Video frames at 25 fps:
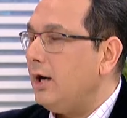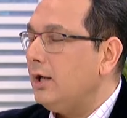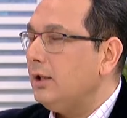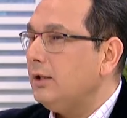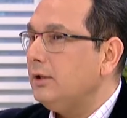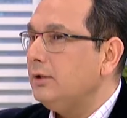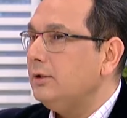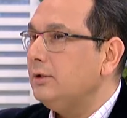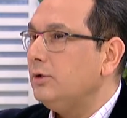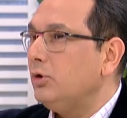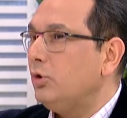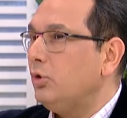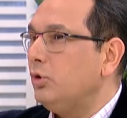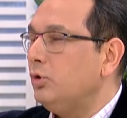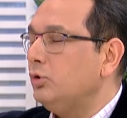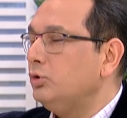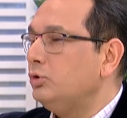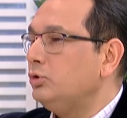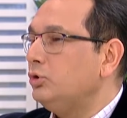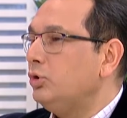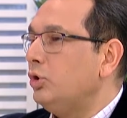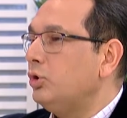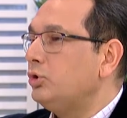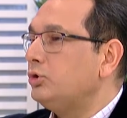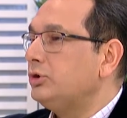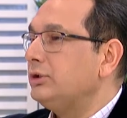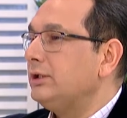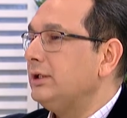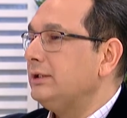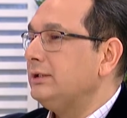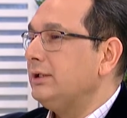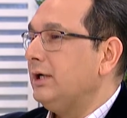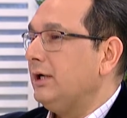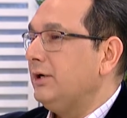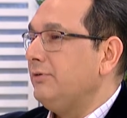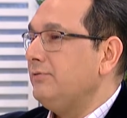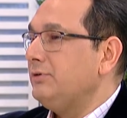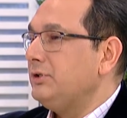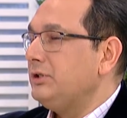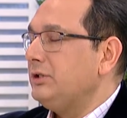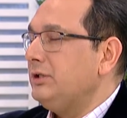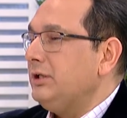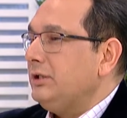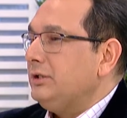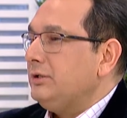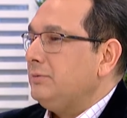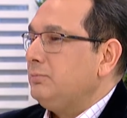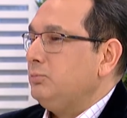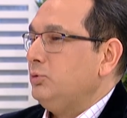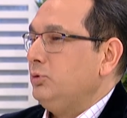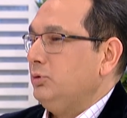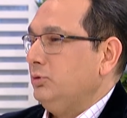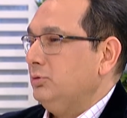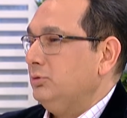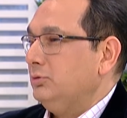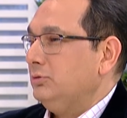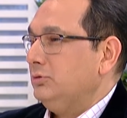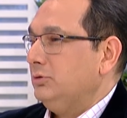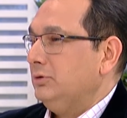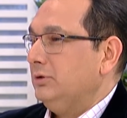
Al 14 tedavisi nedir bu?